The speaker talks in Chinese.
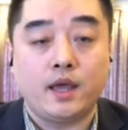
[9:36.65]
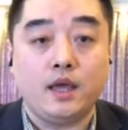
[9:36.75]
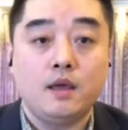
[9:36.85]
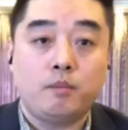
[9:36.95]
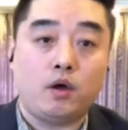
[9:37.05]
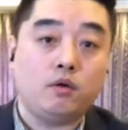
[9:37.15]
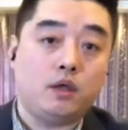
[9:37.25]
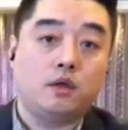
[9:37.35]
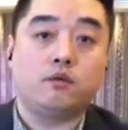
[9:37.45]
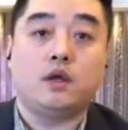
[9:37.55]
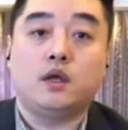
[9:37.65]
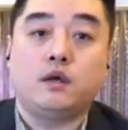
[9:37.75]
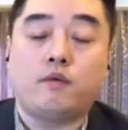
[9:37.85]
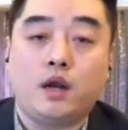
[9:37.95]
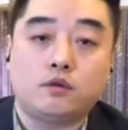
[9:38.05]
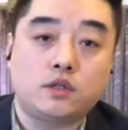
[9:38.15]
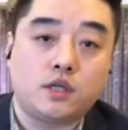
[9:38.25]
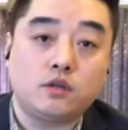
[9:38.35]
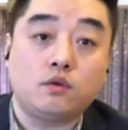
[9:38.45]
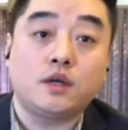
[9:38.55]
哎，包括呃，王老师之
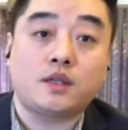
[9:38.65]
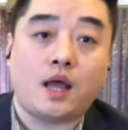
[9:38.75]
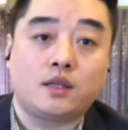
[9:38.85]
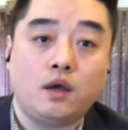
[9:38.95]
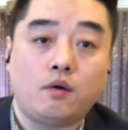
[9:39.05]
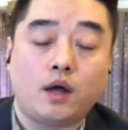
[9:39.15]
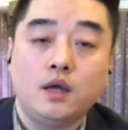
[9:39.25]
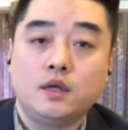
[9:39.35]
前说那个大跳，